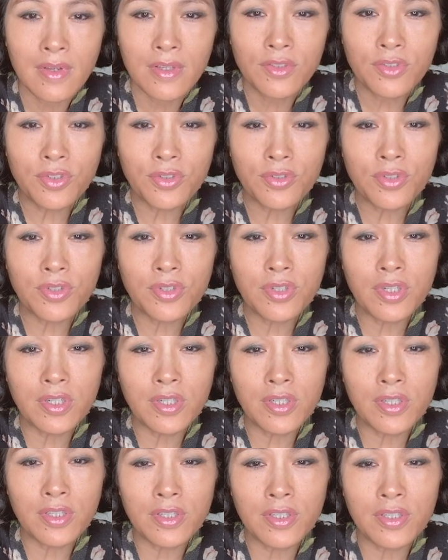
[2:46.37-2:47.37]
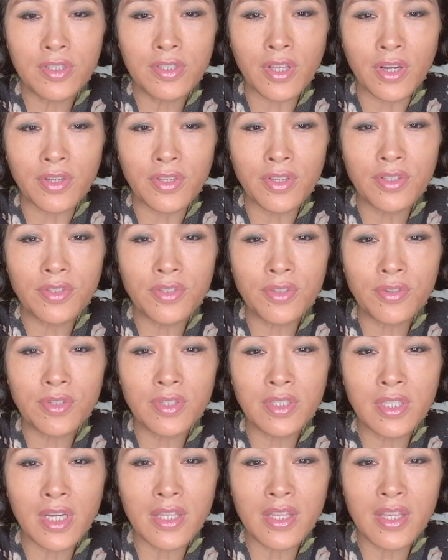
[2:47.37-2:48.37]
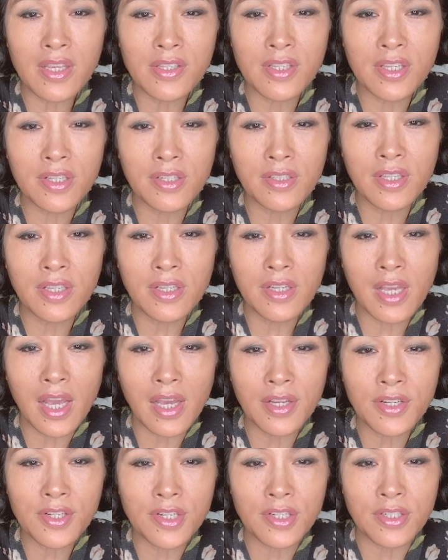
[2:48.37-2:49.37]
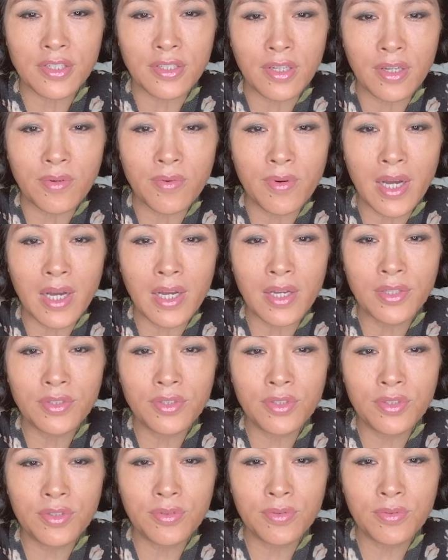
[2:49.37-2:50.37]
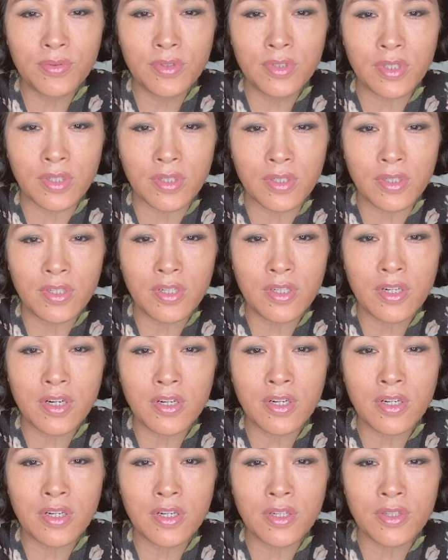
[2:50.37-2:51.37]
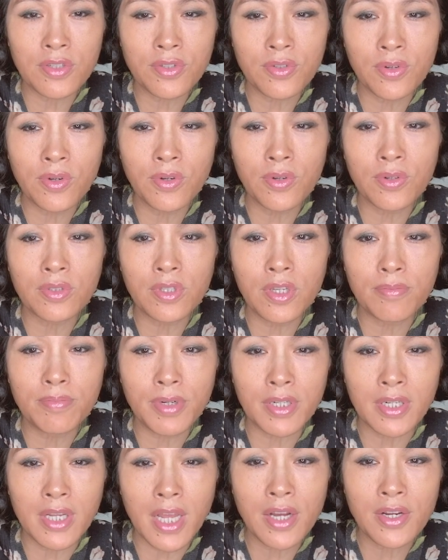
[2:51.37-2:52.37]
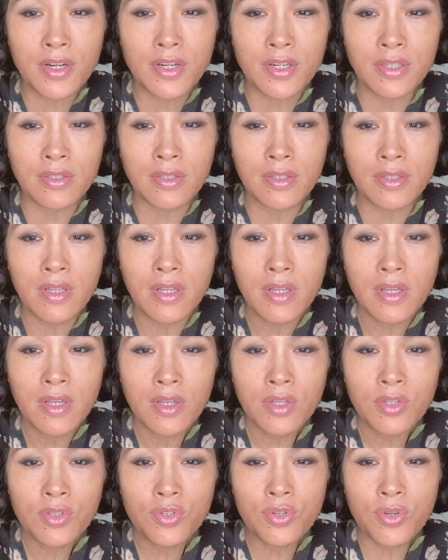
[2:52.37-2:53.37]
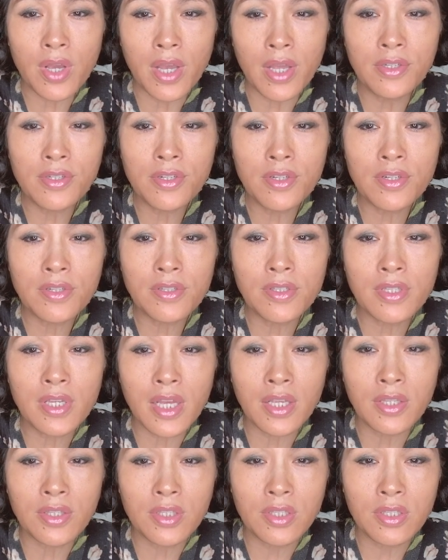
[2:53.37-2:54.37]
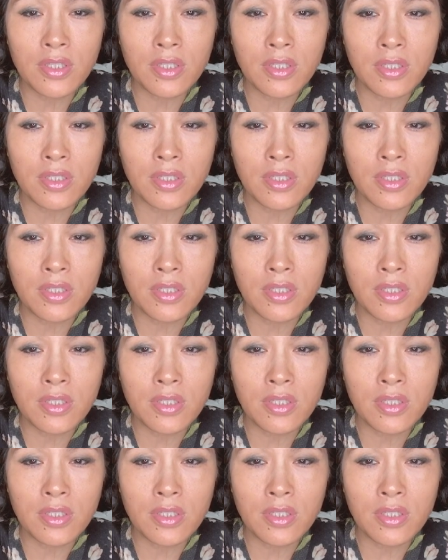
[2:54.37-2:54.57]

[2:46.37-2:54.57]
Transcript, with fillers: 就是等于就是这疫情一开始的话，就整个所有的 production 全是在。